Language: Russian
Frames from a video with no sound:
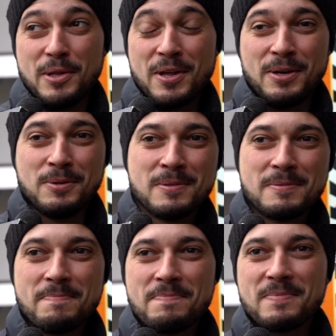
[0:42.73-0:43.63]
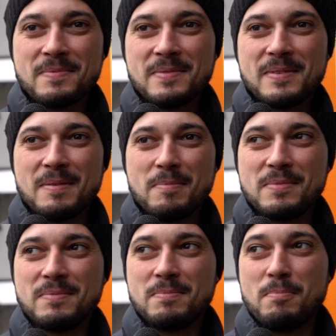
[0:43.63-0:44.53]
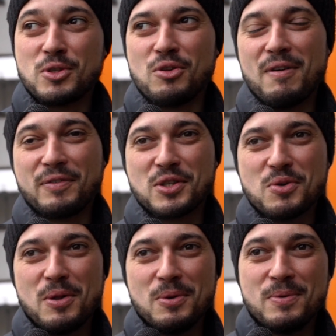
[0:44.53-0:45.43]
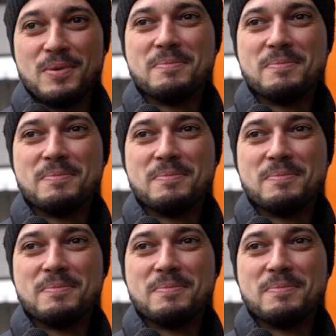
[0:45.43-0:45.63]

подарил. Пошел в автошколу,